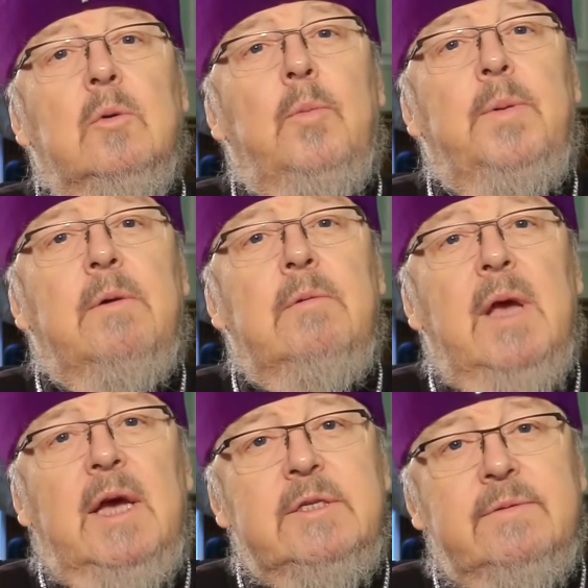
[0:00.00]

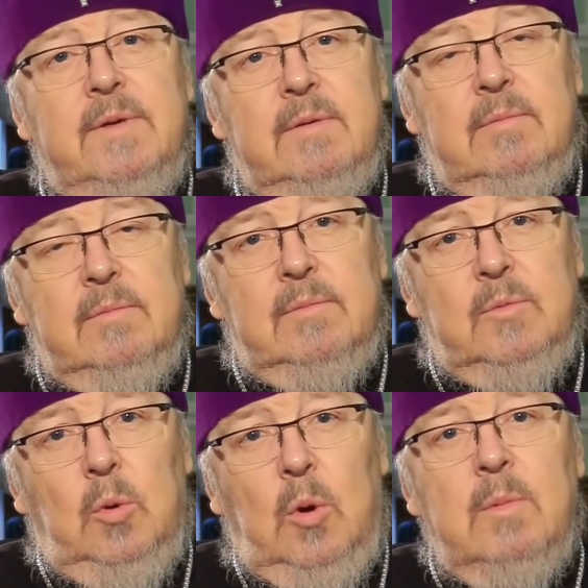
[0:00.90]
управлять своим
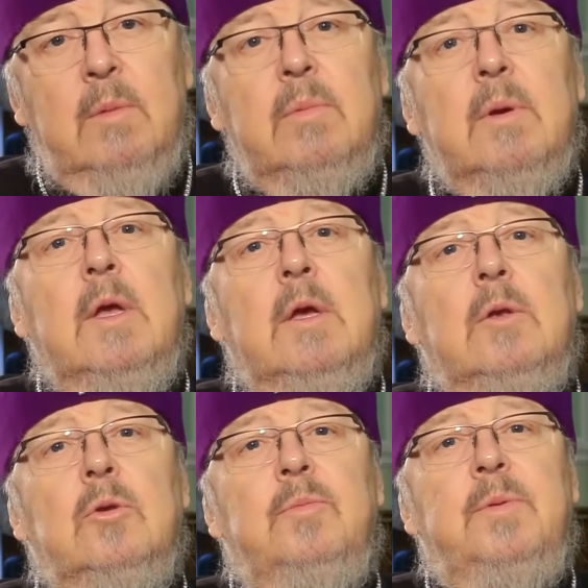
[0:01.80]
домом,
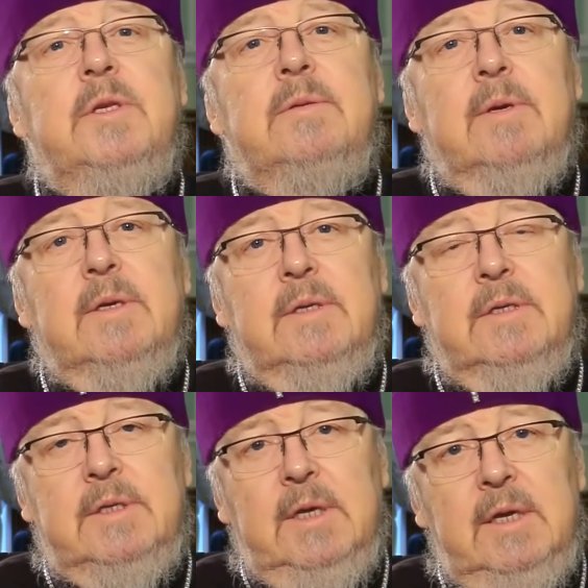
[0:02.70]
любить своих
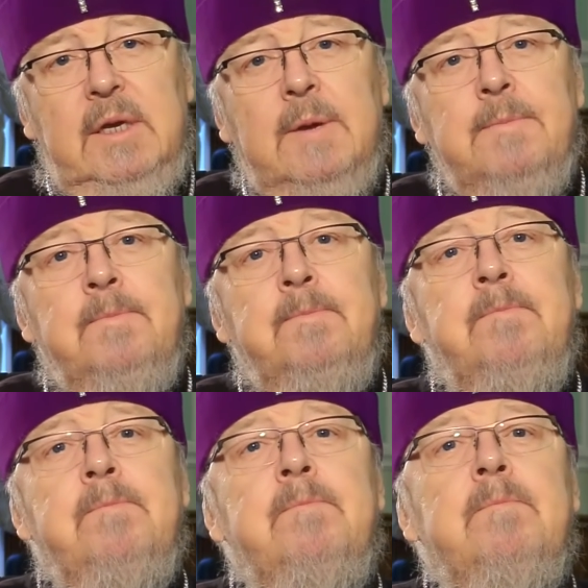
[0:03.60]
детей,
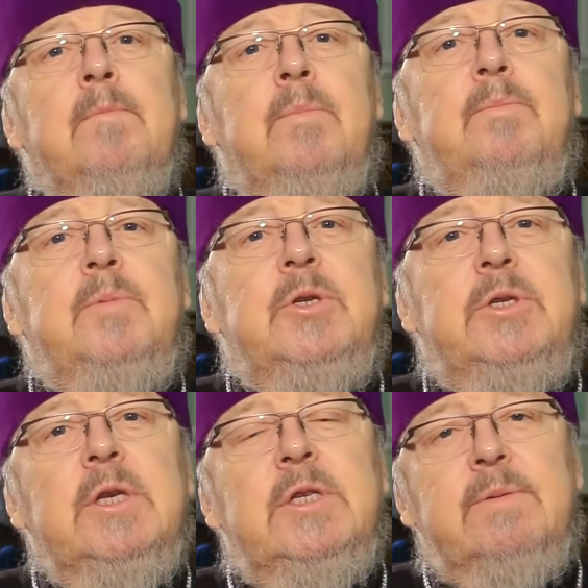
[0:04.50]

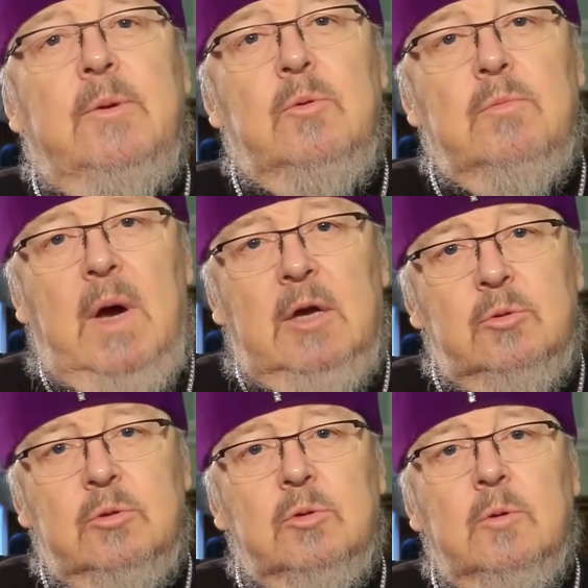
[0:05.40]
чтить свою
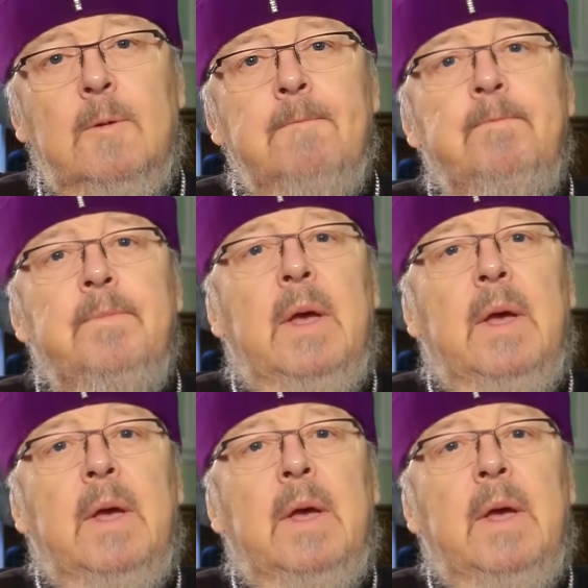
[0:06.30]
матушку